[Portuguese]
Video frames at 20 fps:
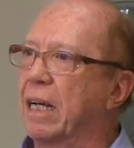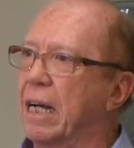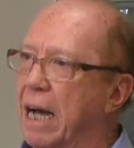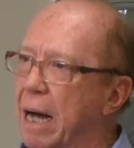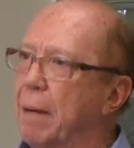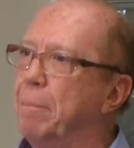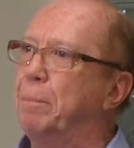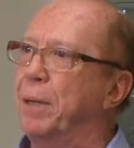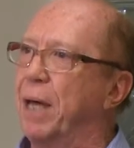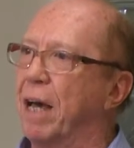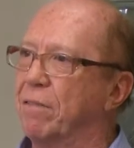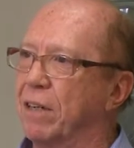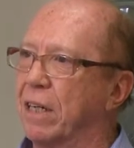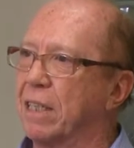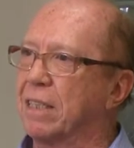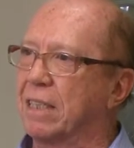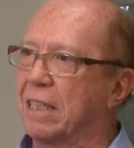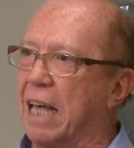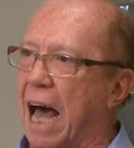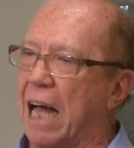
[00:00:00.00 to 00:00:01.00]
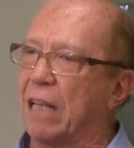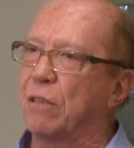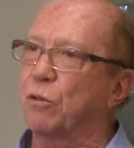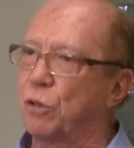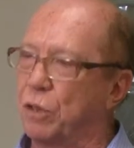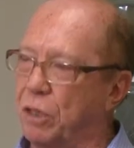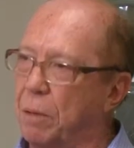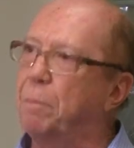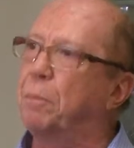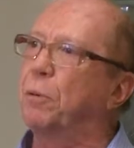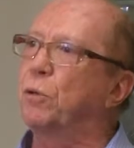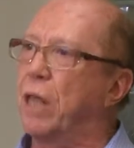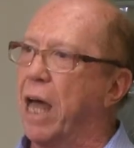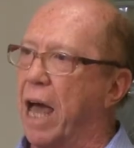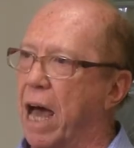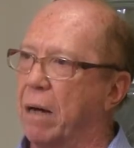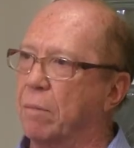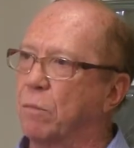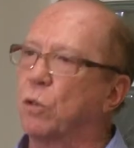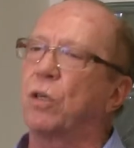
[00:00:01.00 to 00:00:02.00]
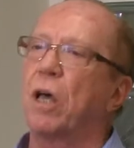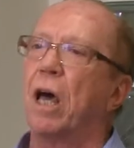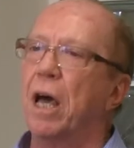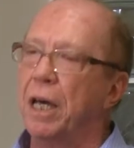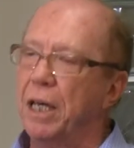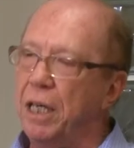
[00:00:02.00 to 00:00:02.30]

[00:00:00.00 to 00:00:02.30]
campi avançado, se pudermos,